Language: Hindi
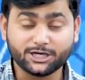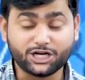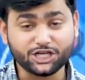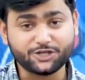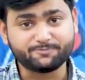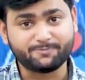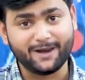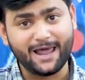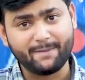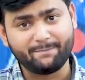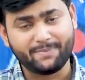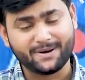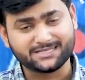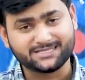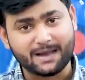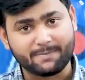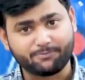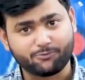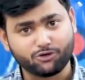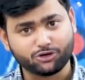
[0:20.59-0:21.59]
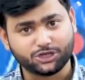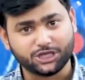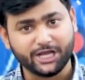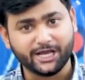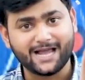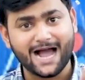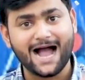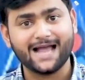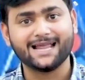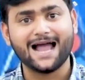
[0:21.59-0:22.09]
डिस्प्ले पर सब कुछ
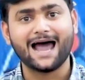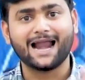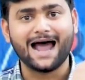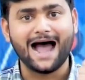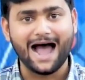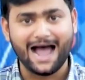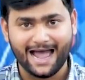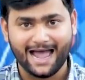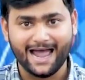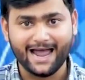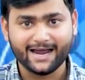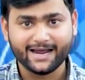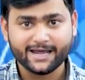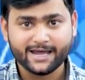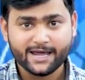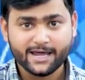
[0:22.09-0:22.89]
लिखा जा रहा है